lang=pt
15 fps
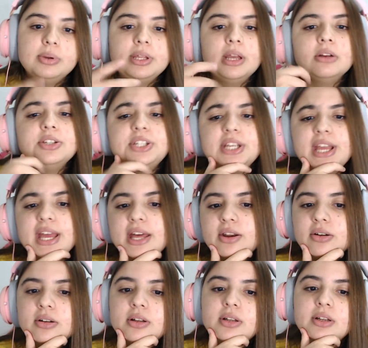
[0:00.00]
Porque o
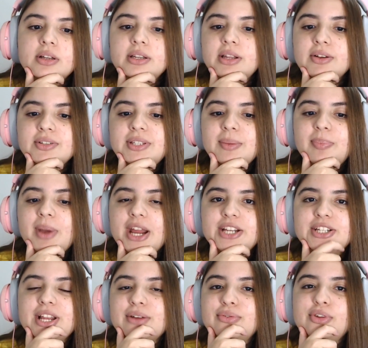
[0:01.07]
dinheiro não se
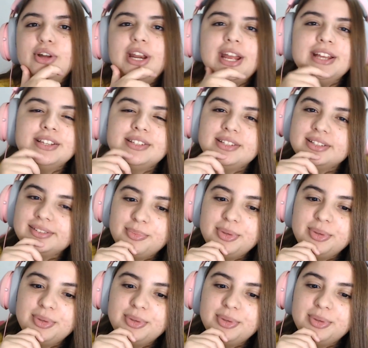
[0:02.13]
perde na floresta.